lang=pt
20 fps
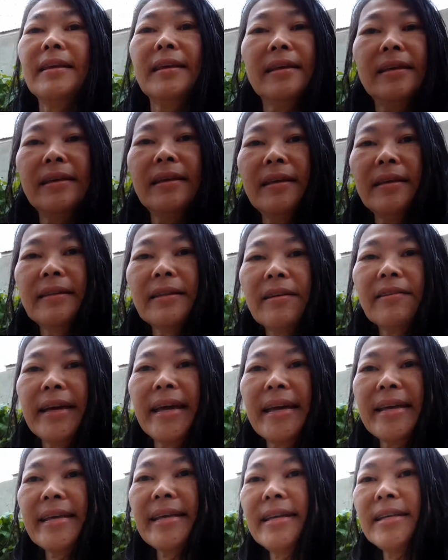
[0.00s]
E então
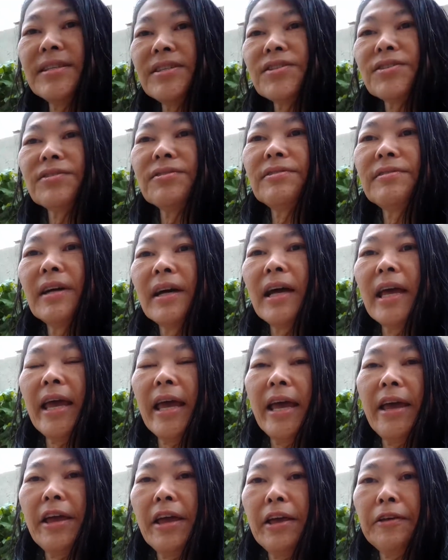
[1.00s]
é isso.
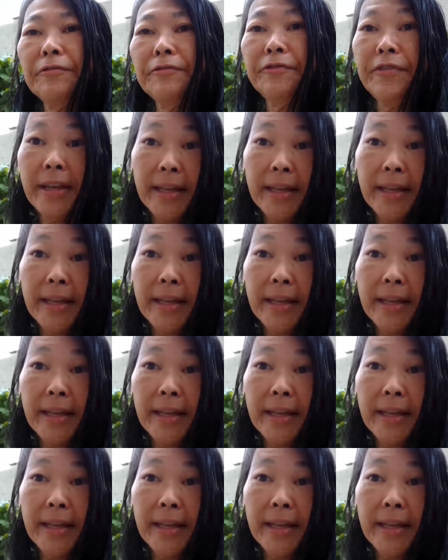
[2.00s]
É,